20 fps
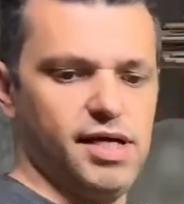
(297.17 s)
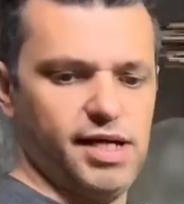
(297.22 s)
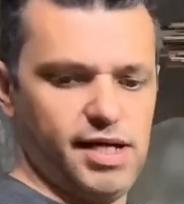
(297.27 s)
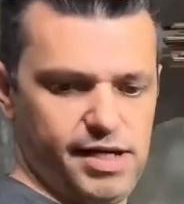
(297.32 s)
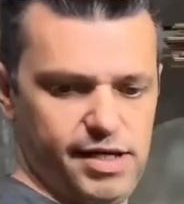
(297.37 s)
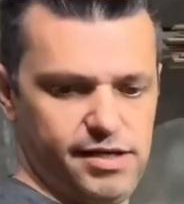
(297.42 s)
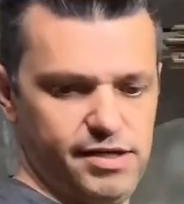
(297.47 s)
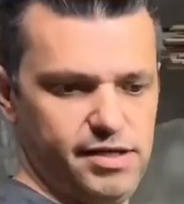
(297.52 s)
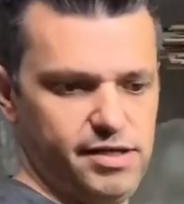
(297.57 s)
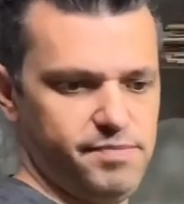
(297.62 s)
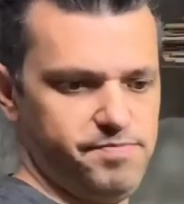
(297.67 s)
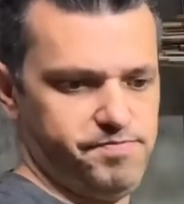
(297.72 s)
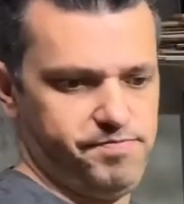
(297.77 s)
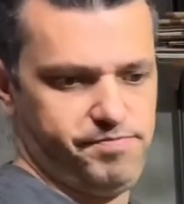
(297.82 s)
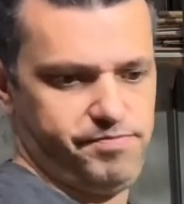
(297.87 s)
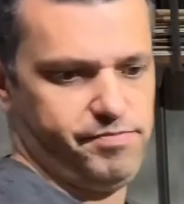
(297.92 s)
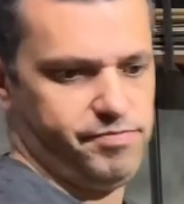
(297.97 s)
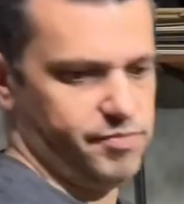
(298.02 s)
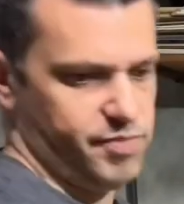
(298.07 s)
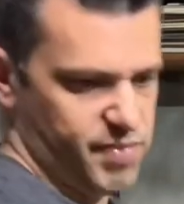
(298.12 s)
Aí
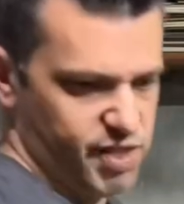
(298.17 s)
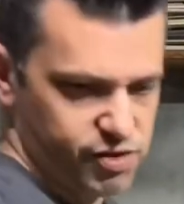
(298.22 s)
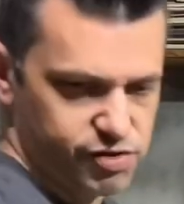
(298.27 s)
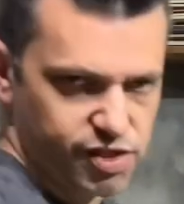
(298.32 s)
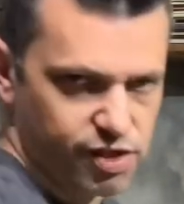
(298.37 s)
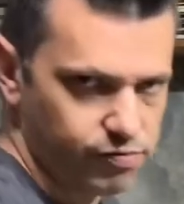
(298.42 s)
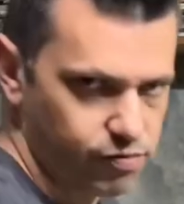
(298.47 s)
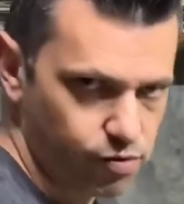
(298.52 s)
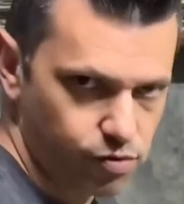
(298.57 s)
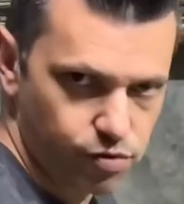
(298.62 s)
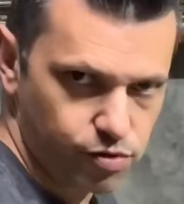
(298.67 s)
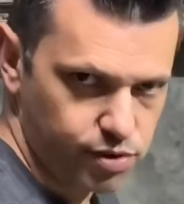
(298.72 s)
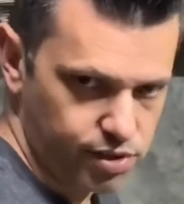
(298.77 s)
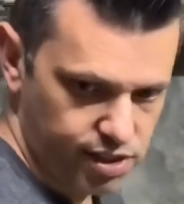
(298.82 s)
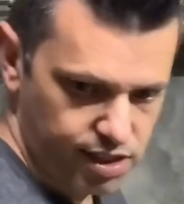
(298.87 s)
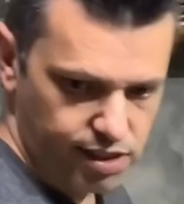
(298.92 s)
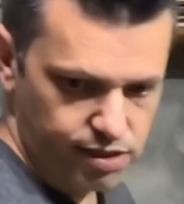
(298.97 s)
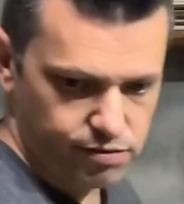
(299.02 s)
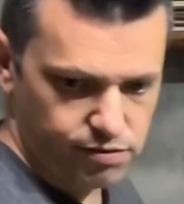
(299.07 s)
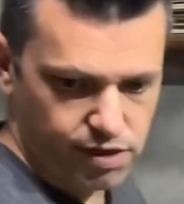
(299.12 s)
eu já vou
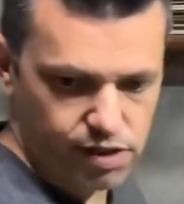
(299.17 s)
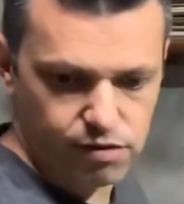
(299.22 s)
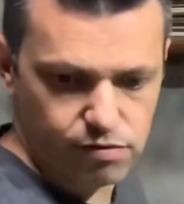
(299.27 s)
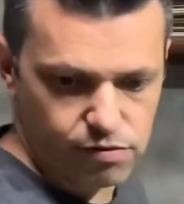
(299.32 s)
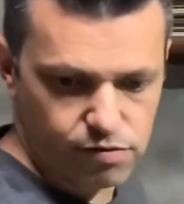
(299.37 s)
cortando, não,